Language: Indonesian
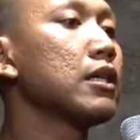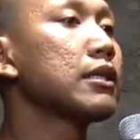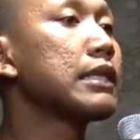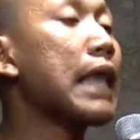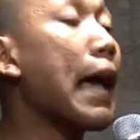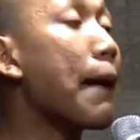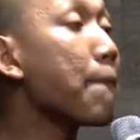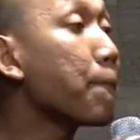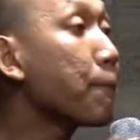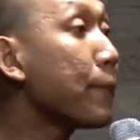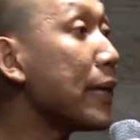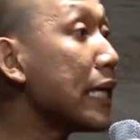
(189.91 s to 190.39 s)

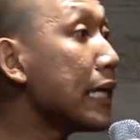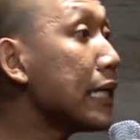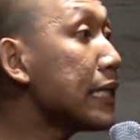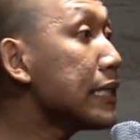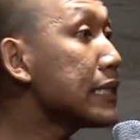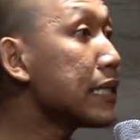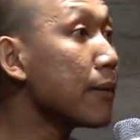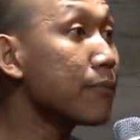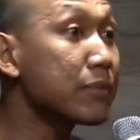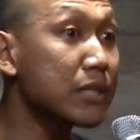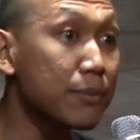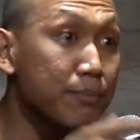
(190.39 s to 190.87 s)
Tapi
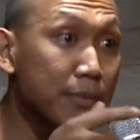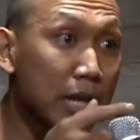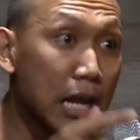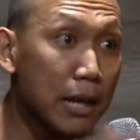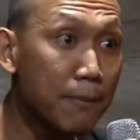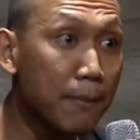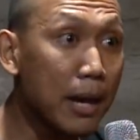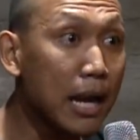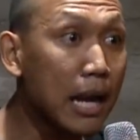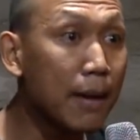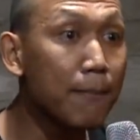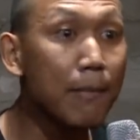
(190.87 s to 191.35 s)
jam 9
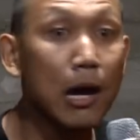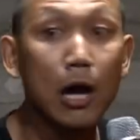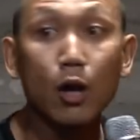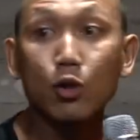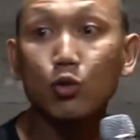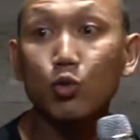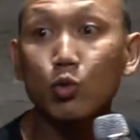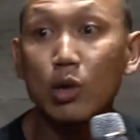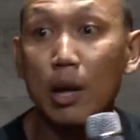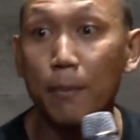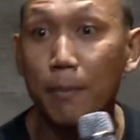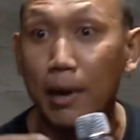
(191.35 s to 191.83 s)
malam
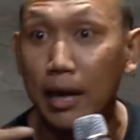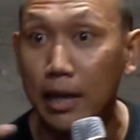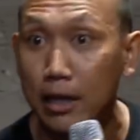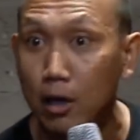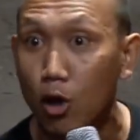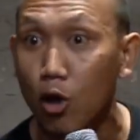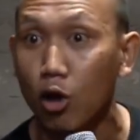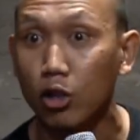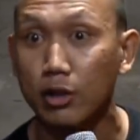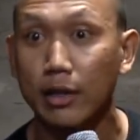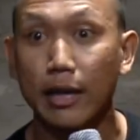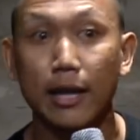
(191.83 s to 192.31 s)
harus udah balik
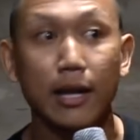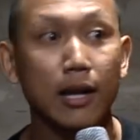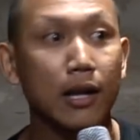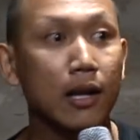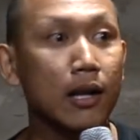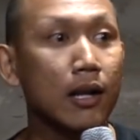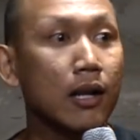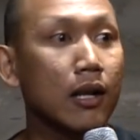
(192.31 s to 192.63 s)
ke hotel.